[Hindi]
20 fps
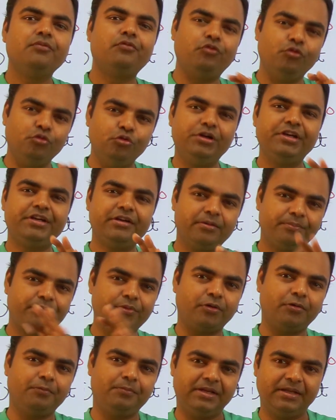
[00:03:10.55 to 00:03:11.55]
फूड का
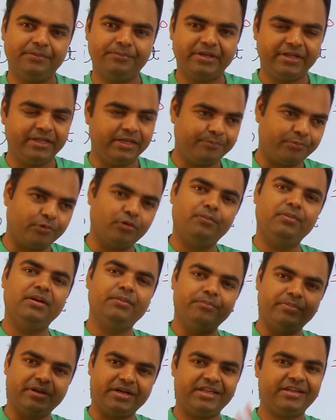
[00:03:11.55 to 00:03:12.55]
प्रॉब्लम है ये
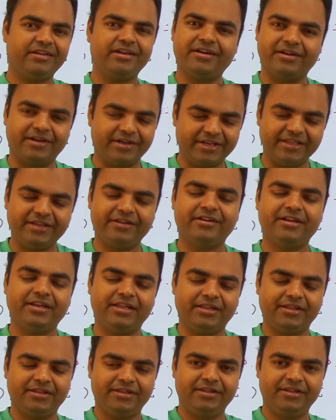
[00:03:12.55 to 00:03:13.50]
प्रॉब्लम बढ़ेगा घटेगा नहीं